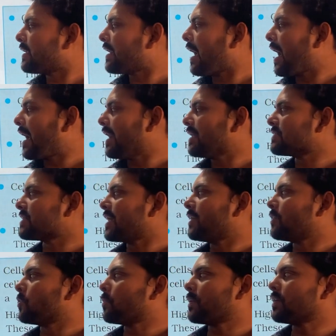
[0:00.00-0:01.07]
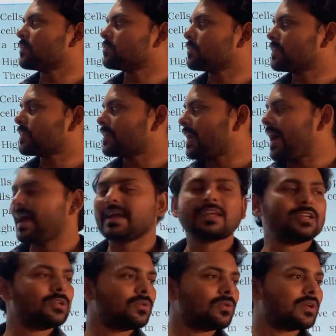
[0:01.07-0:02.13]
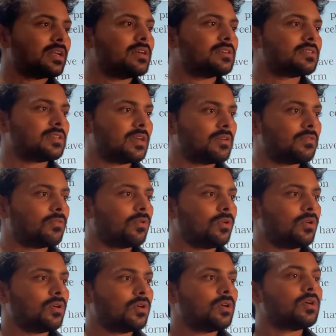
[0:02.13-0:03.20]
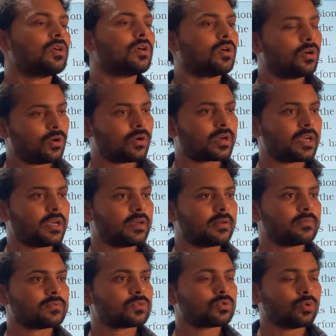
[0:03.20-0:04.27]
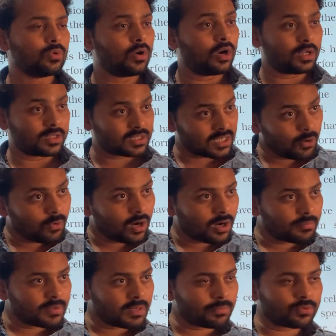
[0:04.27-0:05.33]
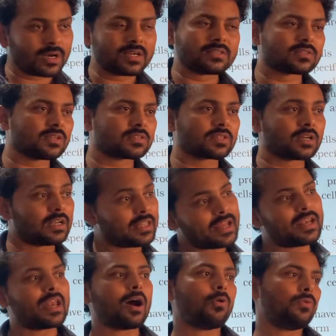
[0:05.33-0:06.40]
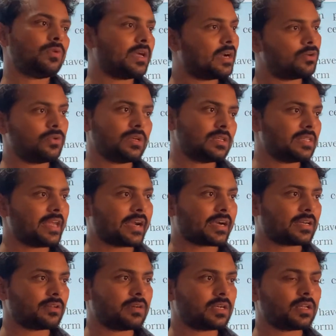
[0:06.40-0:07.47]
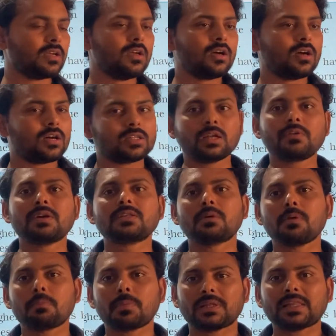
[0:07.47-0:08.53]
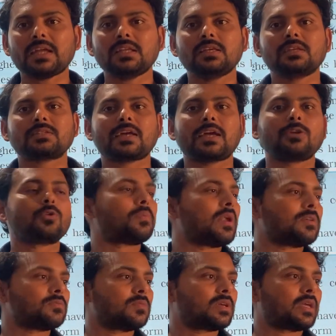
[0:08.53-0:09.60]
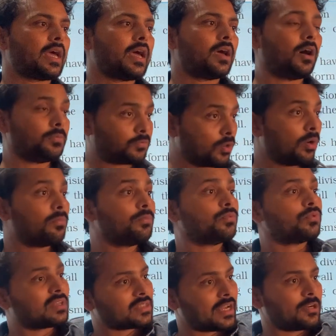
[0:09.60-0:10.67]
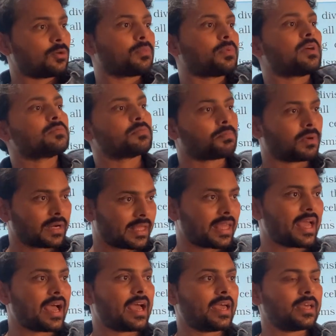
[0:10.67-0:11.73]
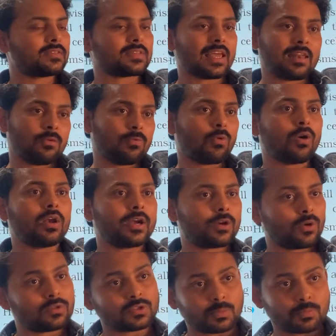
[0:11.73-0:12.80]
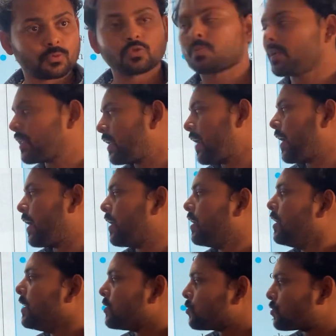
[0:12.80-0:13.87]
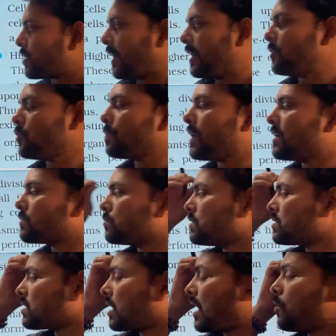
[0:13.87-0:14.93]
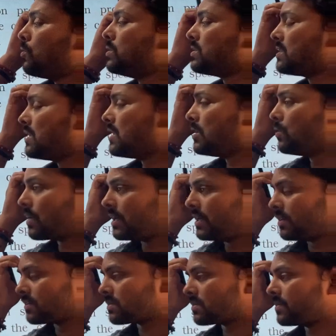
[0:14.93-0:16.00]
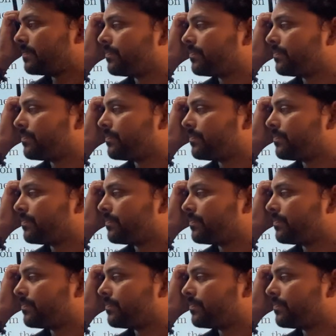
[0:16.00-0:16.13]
क्या है साइटोप्लाज्म क्या है न्यूक्लियस ये वो ओके तो अच्छा हुआ हमने पूरा डिस्कस कर लिया नाउ वी आर डूइंग द एक्टिविटी अदरवाइज हमें पता ही नहीं है साइटोप्लाज्म क्या है अब तो हम पूरा साइटोप्लाज्म पढ़ के आए हैं सेल वॉल एंड ऑल सब कुछ पढ़ के आए हैं तो साइटोप्लाज्म सराउंड्स द न्यूक्लियस